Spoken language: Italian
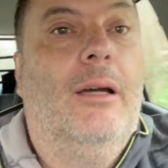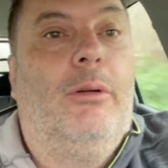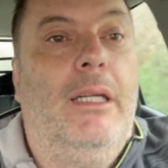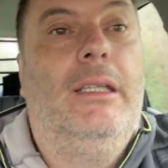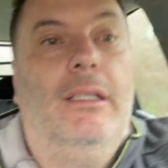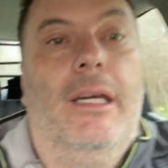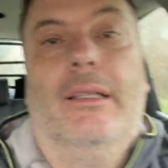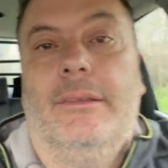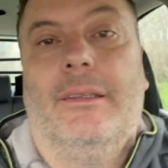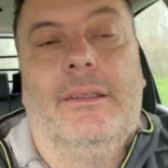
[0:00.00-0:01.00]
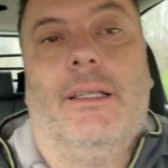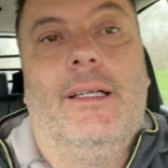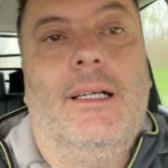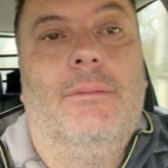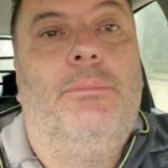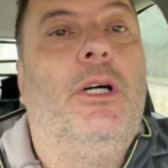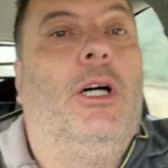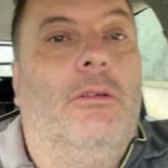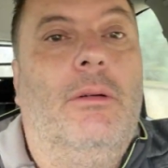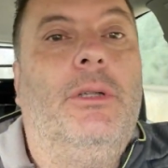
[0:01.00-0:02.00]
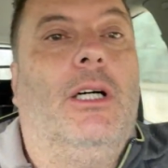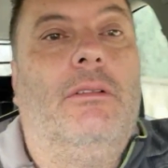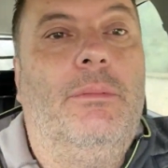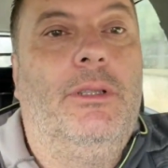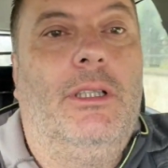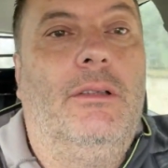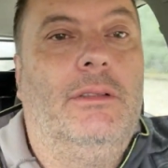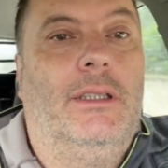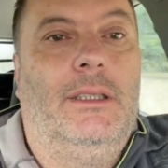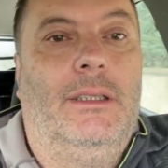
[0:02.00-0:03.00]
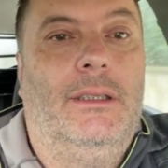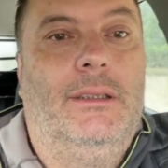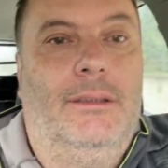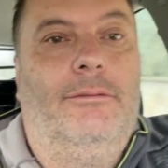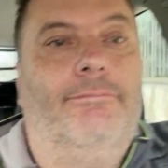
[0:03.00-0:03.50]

e quindi niente raga, piove piove piove